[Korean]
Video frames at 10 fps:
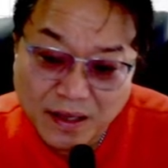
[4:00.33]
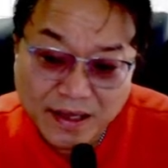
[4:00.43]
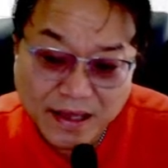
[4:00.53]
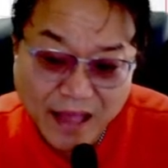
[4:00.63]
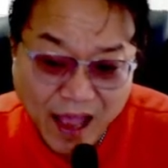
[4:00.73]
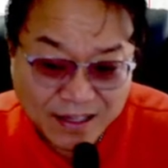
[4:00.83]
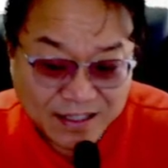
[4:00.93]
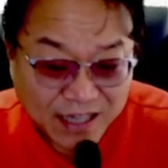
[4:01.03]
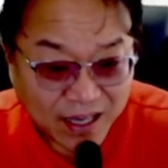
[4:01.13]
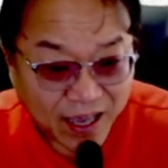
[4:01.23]

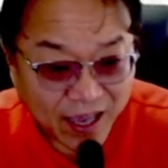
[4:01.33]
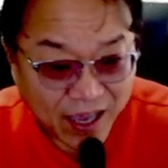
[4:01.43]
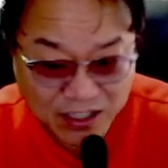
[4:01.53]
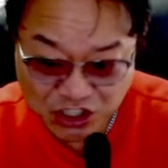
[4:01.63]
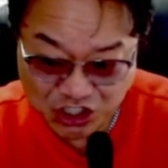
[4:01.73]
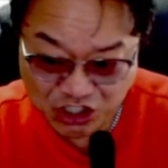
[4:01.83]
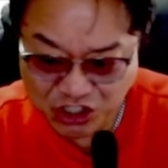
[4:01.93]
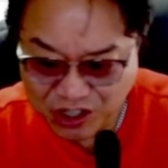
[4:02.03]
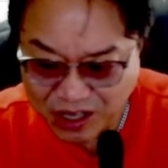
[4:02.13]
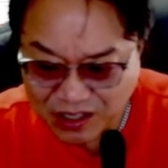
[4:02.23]
당장의
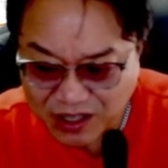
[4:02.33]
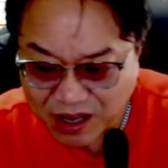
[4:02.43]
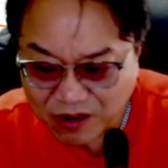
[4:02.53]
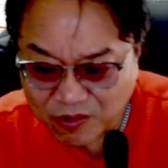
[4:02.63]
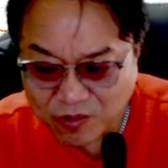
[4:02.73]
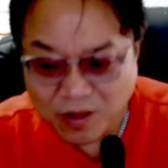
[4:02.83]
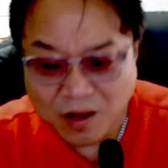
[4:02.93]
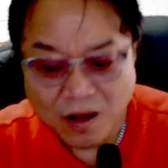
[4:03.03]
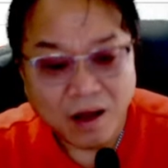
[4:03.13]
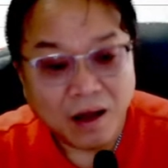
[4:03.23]
지지와 저항은
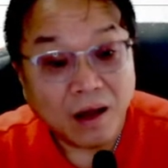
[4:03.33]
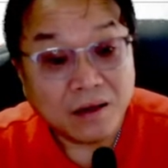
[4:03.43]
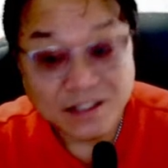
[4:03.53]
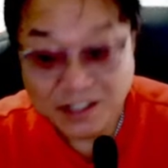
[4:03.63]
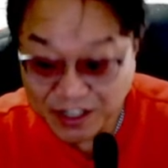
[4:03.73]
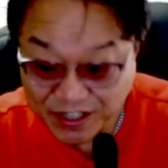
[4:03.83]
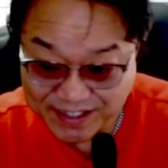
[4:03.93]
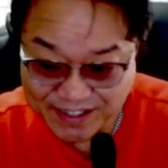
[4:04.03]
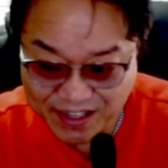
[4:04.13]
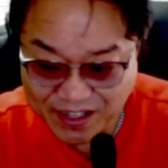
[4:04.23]
이렇게
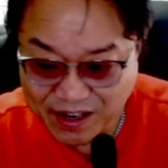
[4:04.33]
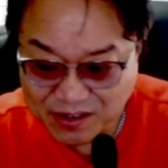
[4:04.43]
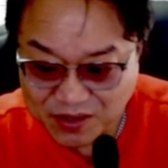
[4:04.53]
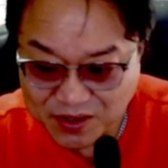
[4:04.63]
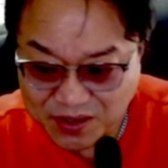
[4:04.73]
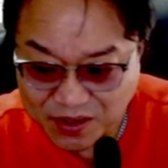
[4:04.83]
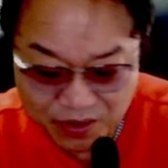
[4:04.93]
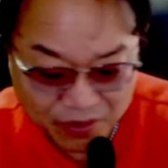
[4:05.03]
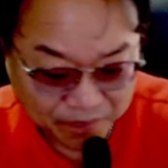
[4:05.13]
세팅할 수 있어요.